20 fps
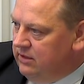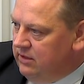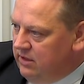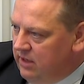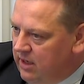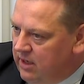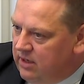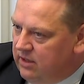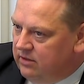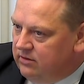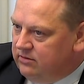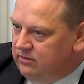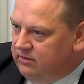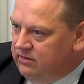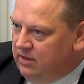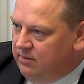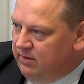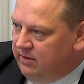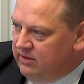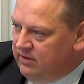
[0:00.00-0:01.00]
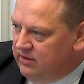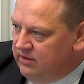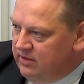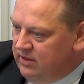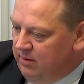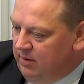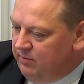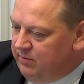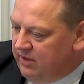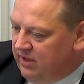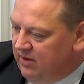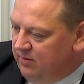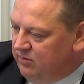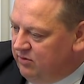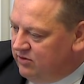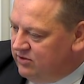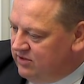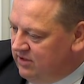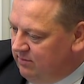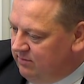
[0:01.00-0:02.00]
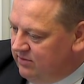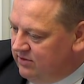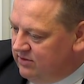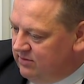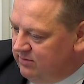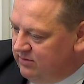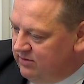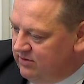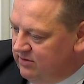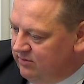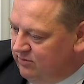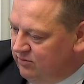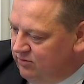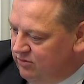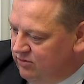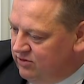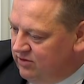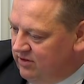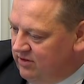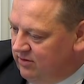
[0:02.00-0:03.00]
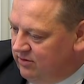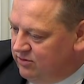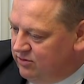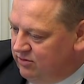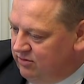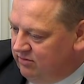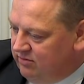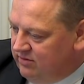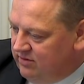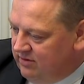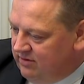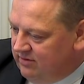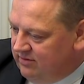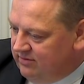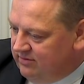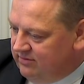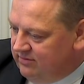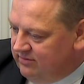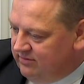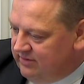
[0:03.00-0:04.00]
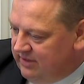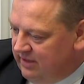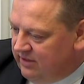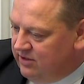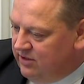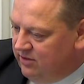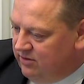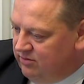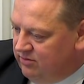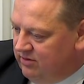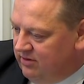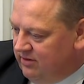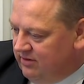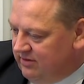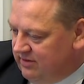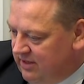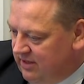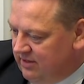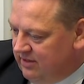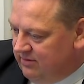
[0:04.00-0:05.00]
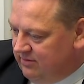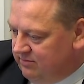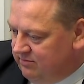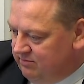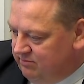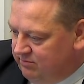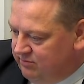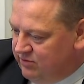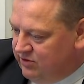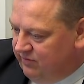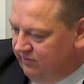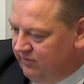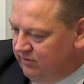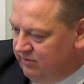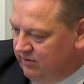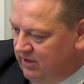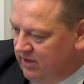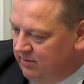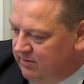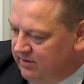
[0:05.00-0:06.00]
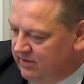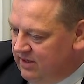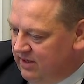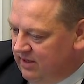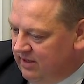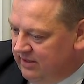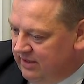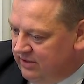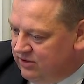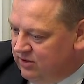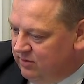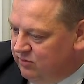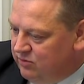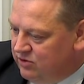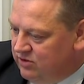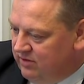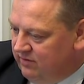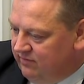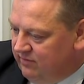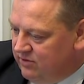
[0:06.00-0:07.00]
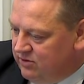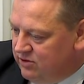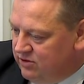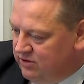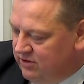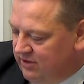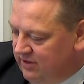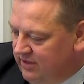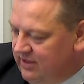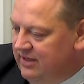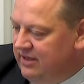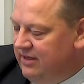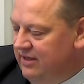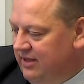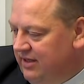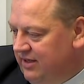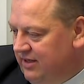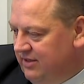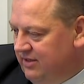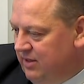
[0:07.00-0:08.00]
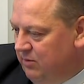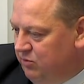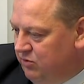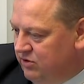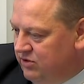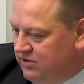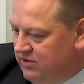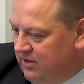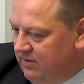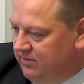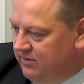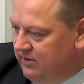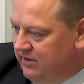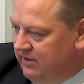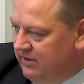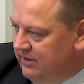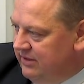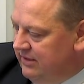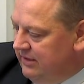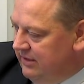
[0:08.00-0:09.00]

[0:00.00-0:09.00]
Nie, to nie ma, nie ma takiej potrzeby, żeby to był duży kościół. To taki, który na, przewidujemy na nasze możliwości i na potrzeby